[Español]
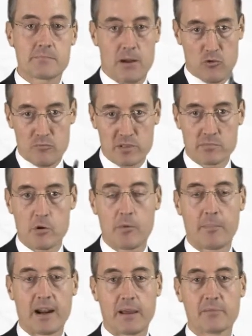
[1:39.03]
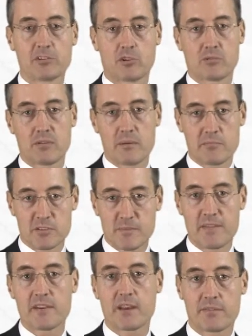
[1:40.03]
bajo un mismo parámetro y una
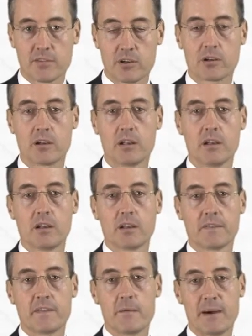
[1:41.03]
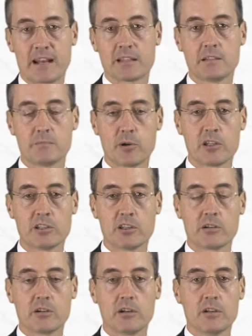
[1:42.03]
misma dirección de marketing
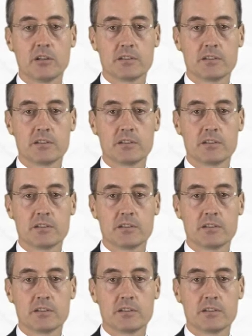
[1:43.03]
político,